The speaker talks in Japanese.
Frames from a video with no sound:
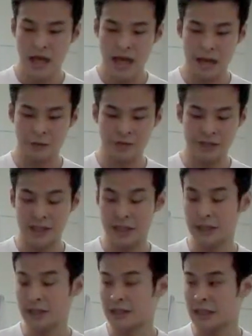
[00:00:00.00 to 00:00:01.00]
えーと、と事
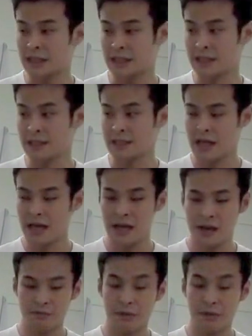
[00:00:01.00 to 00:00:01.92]
前に解析して、